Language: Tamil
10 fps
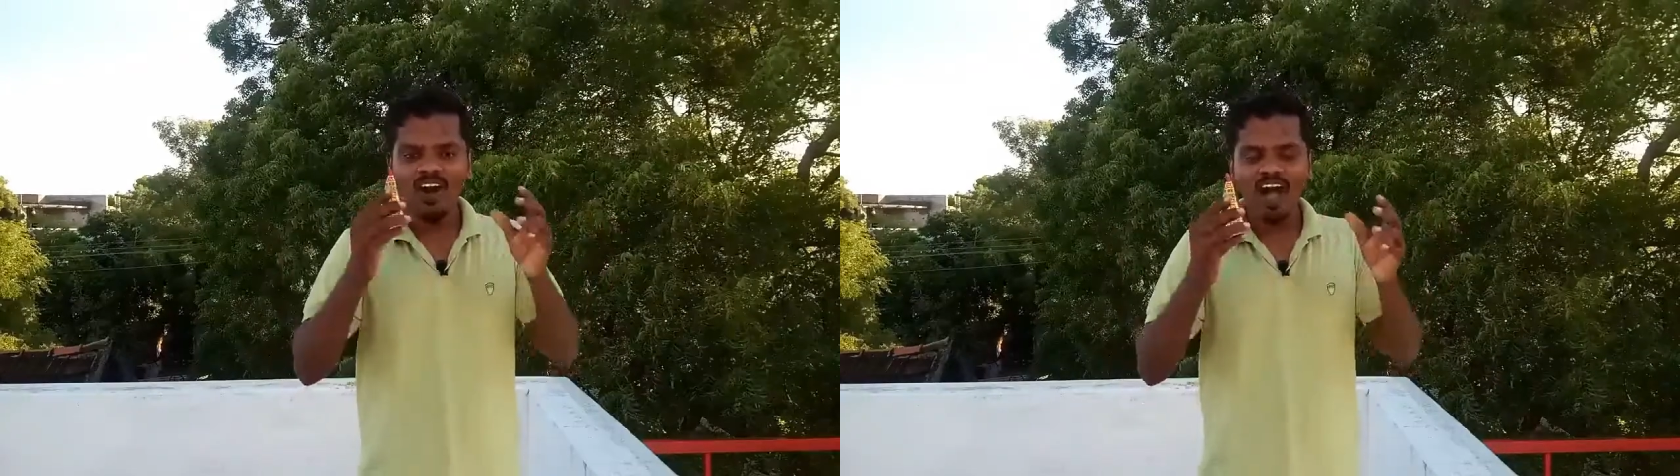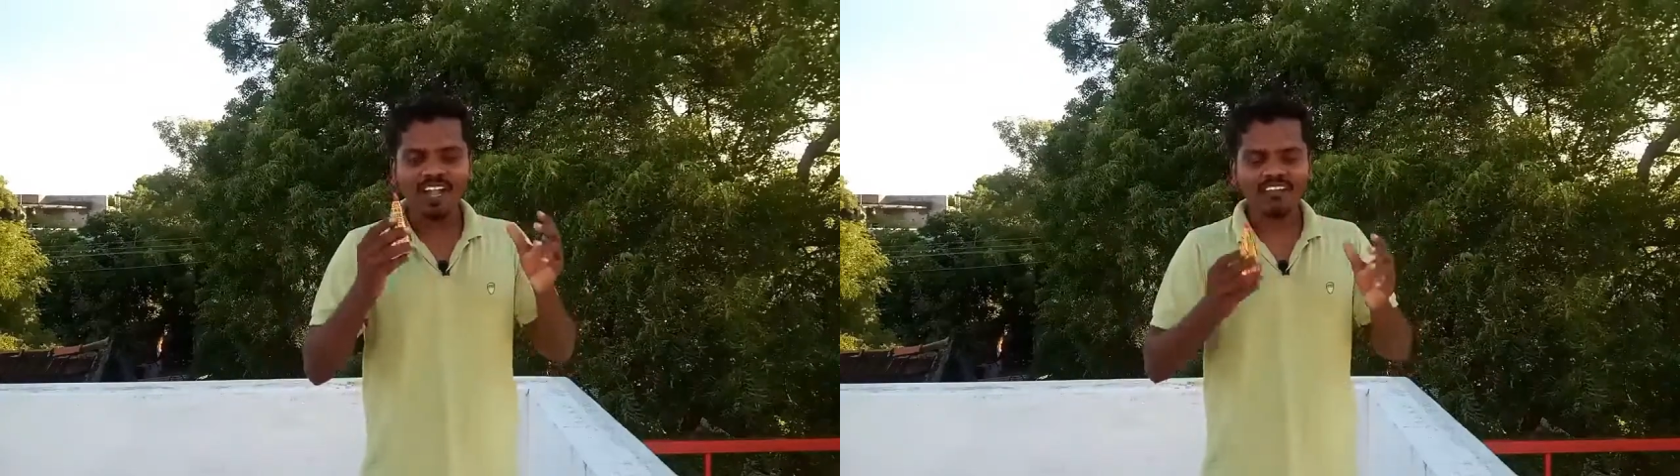
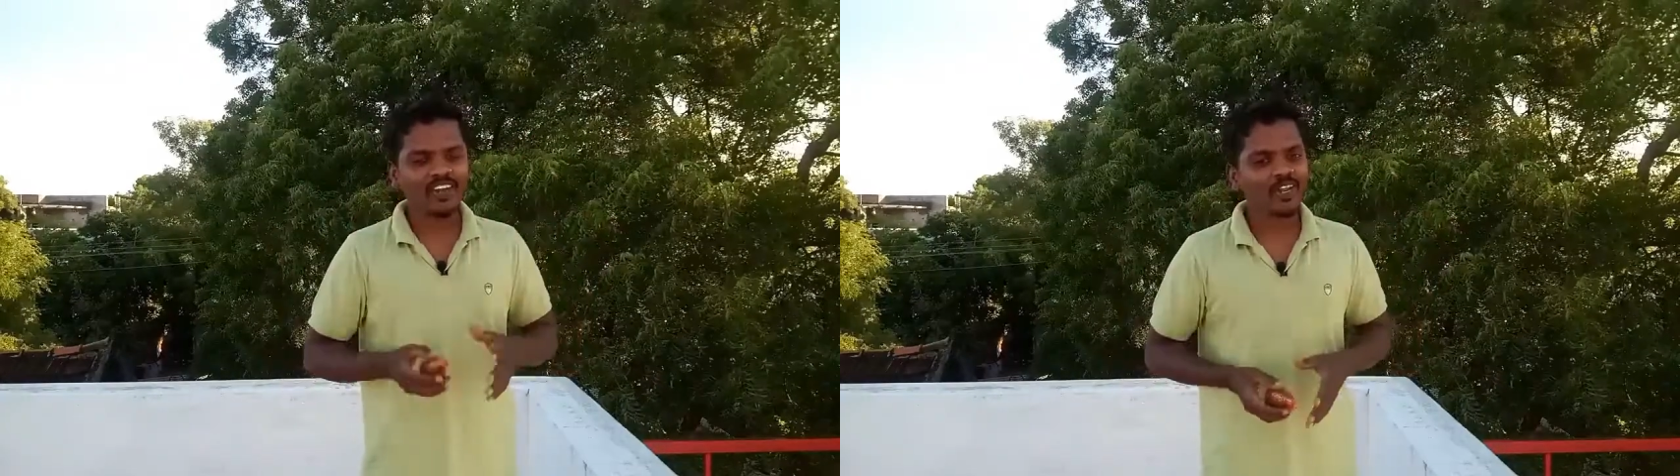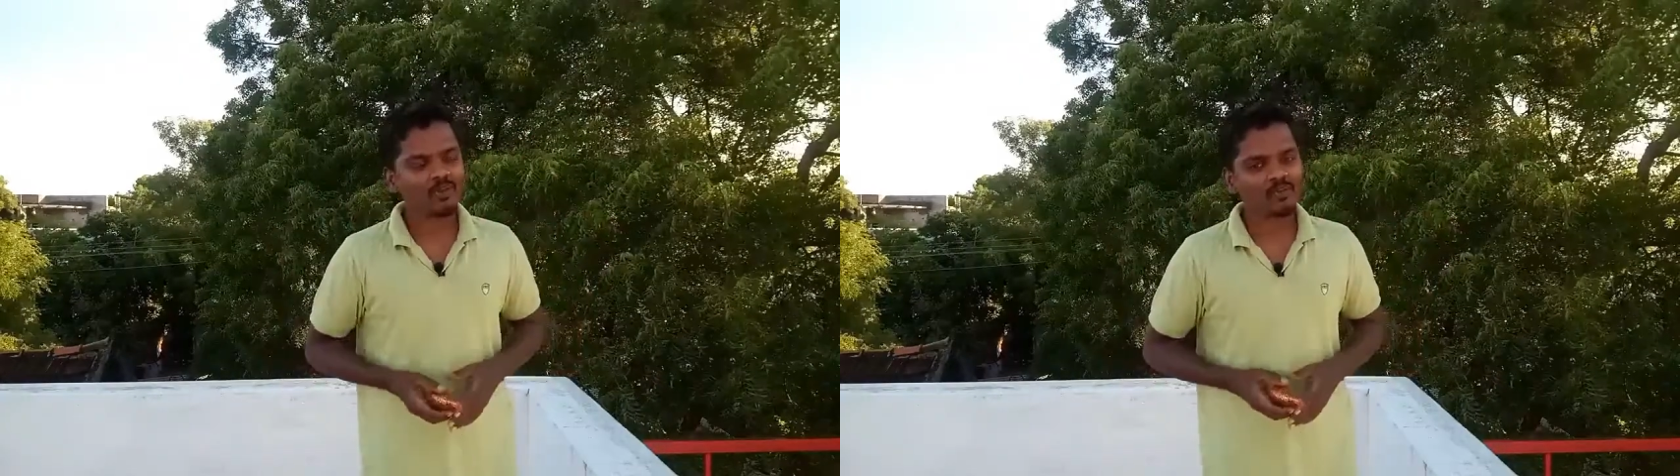வாங்க
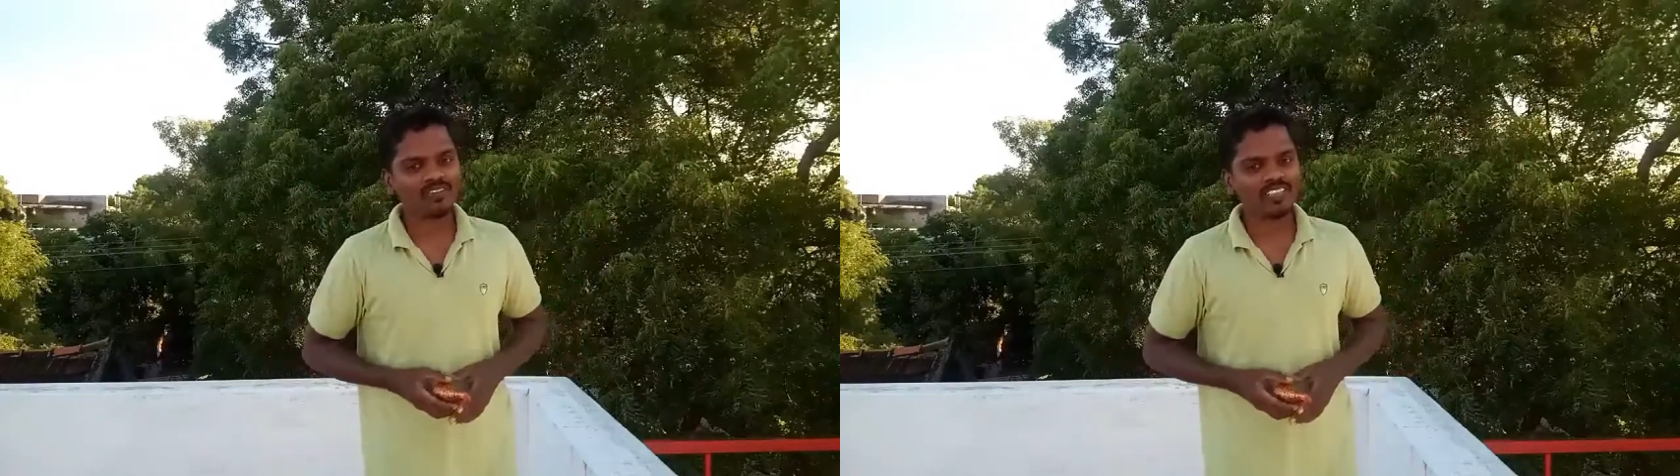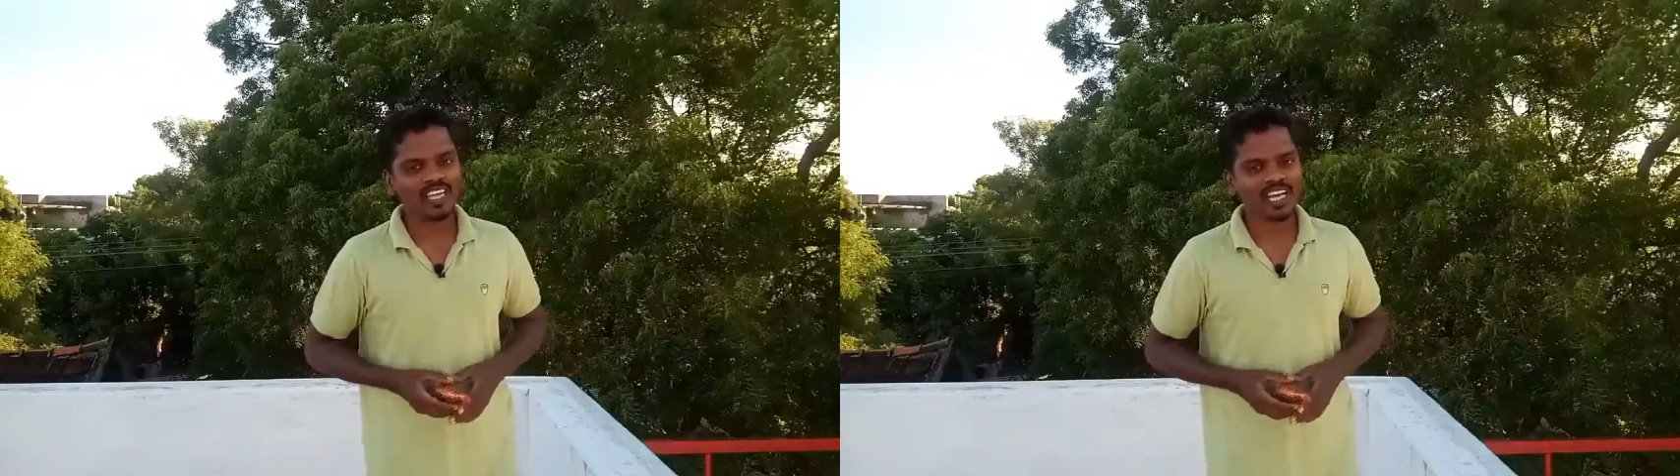வீடியோ
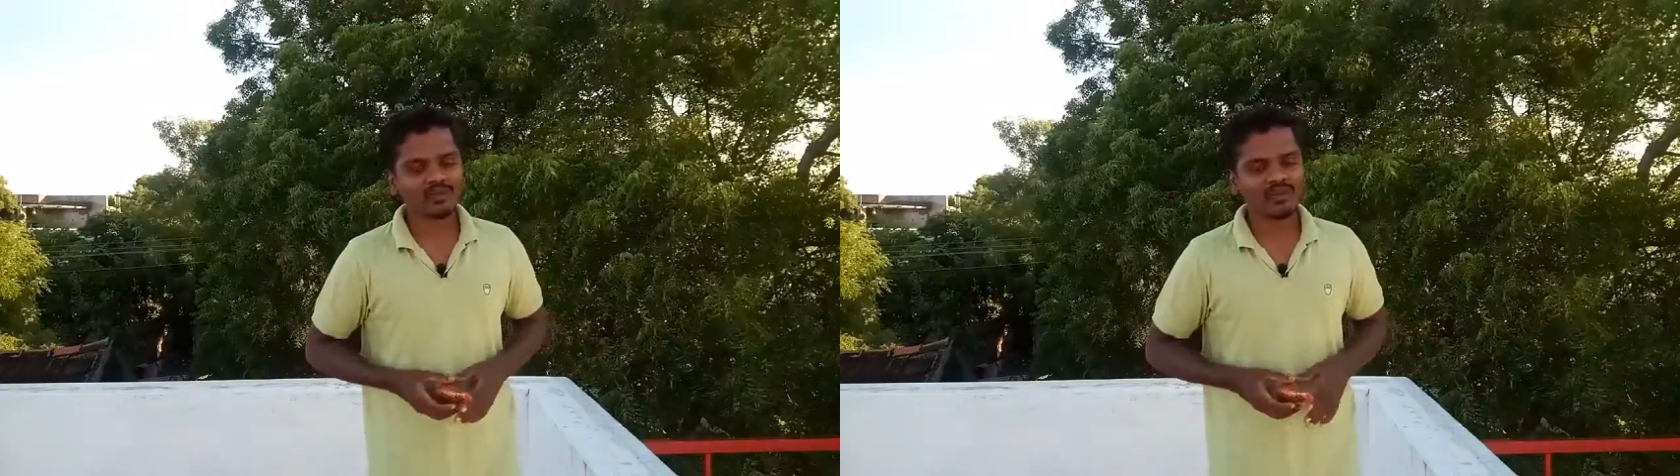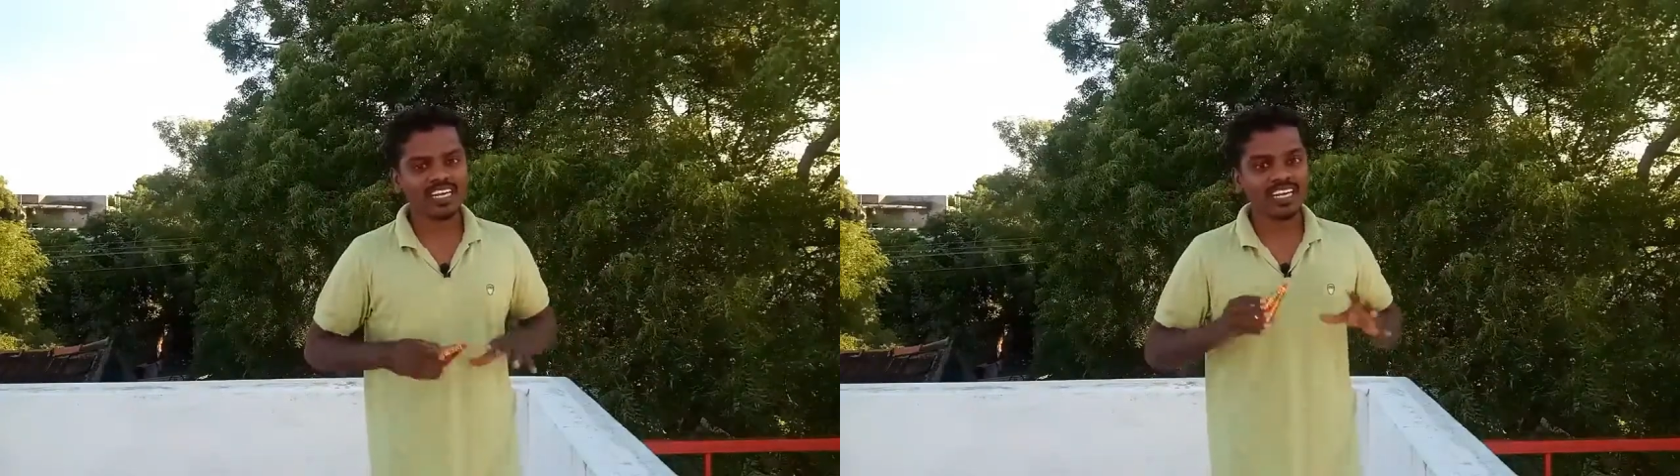ரொம்ப
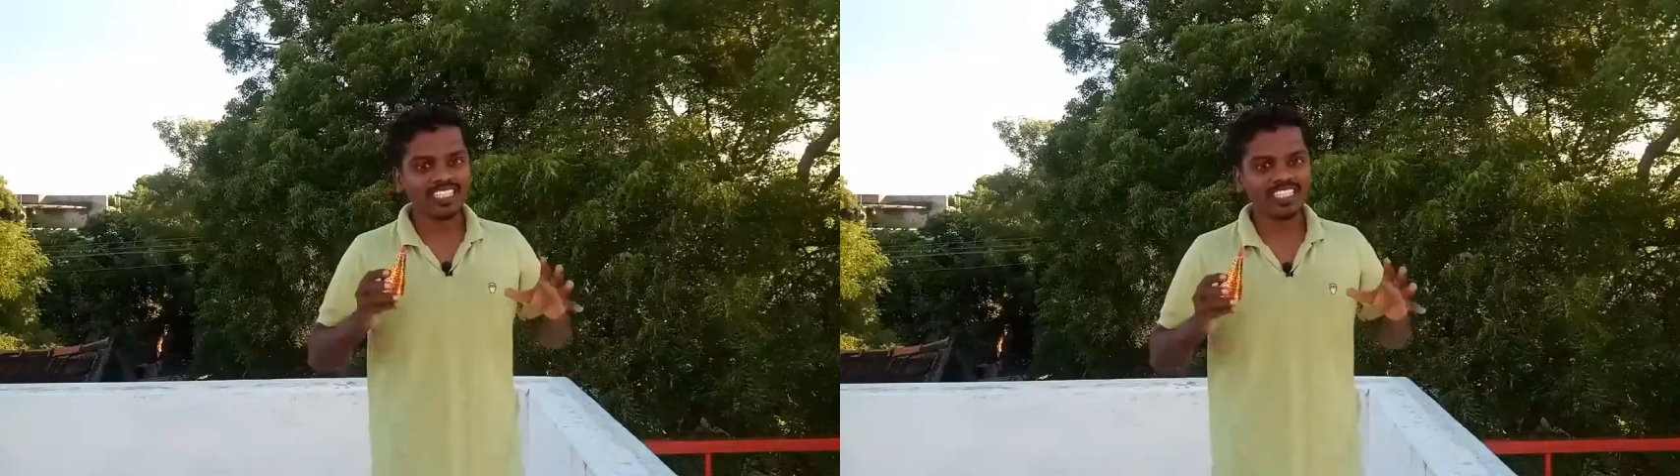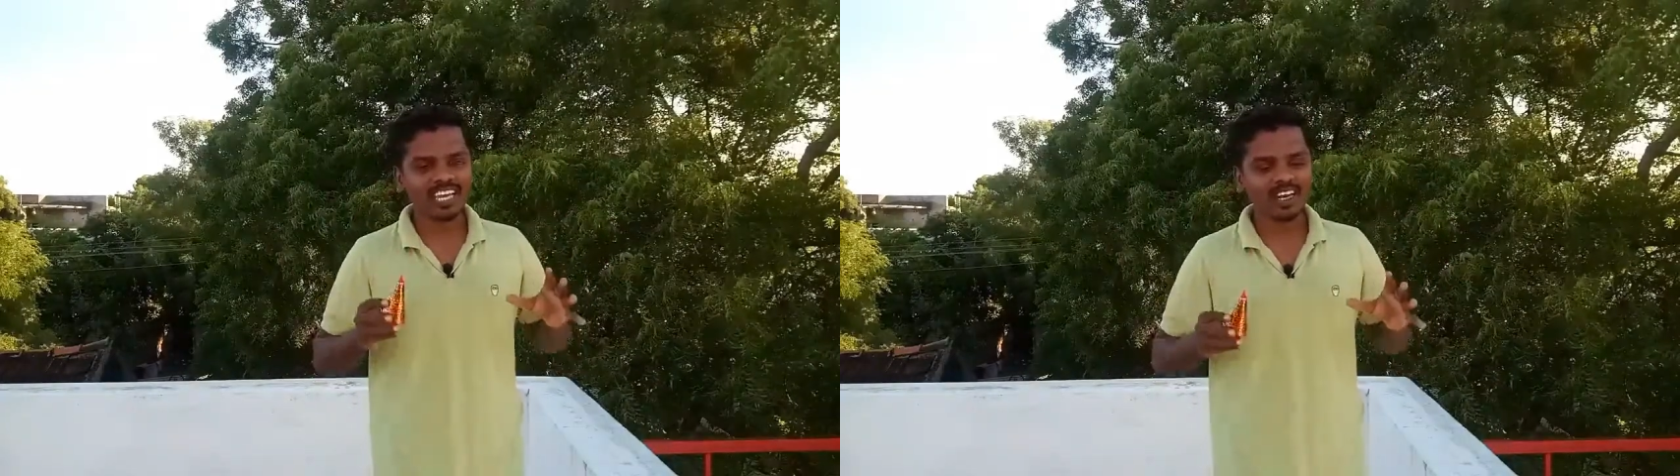வித்தியாசமாக
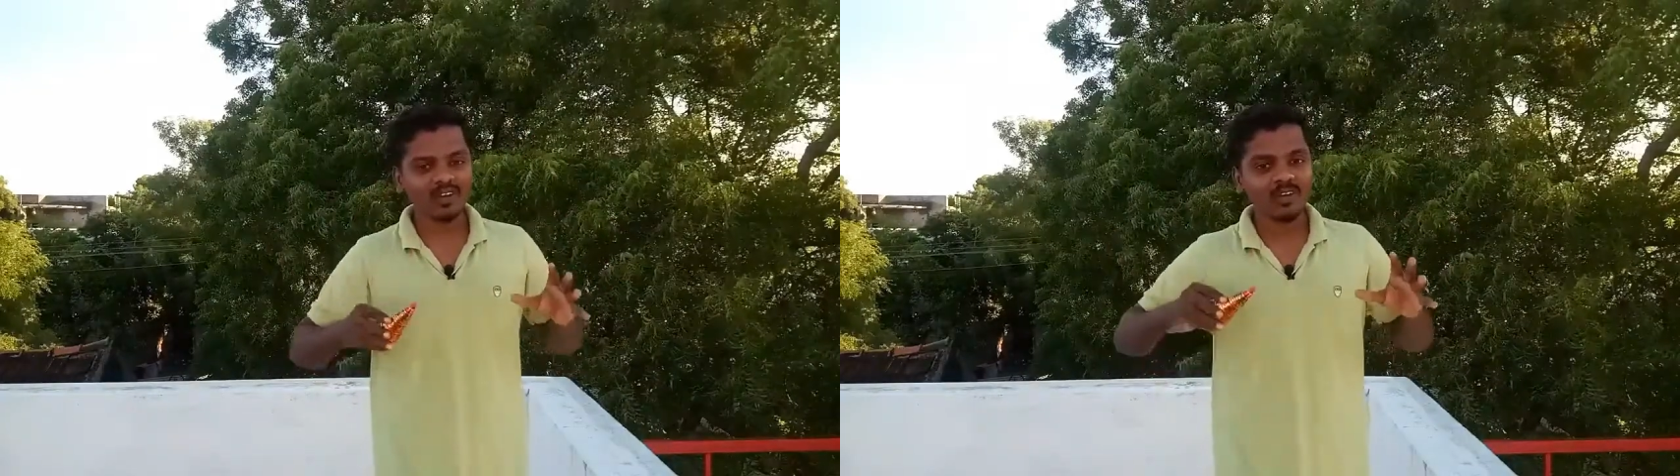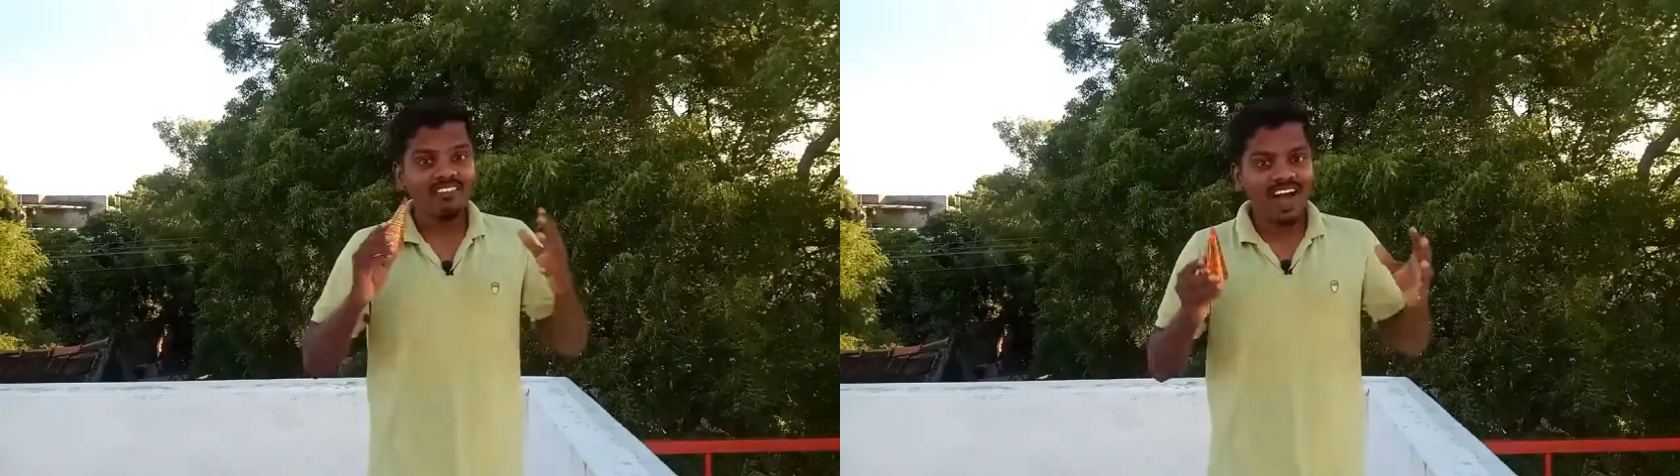இன்ட்ரெஸ்டிங்காக
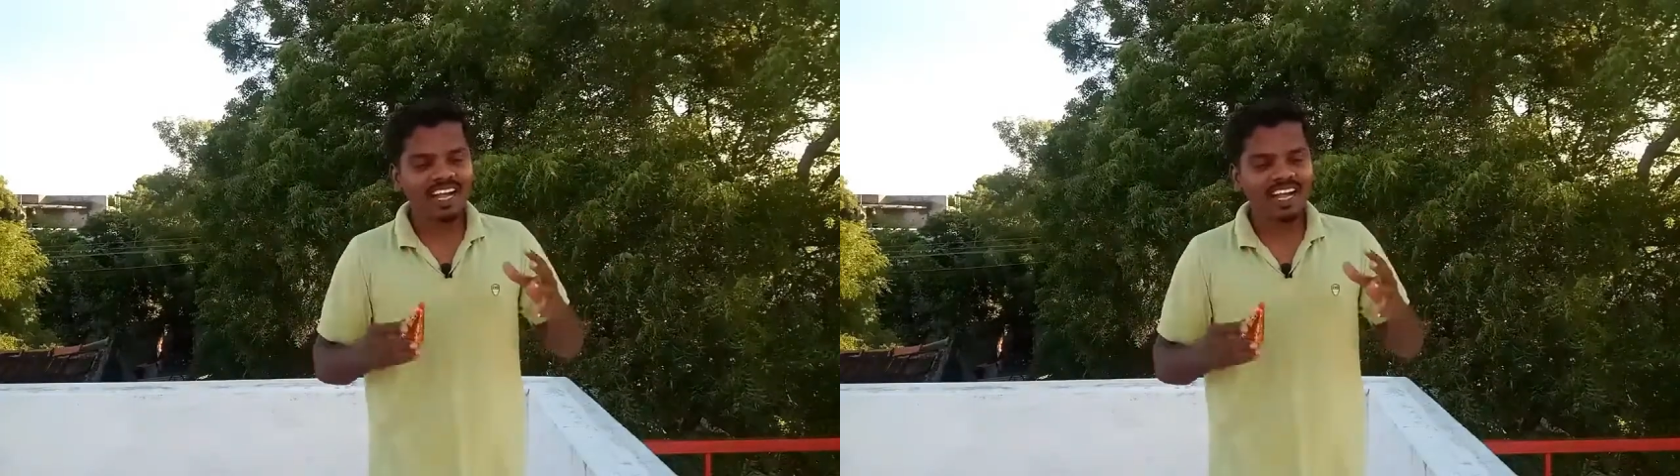இருக்கும்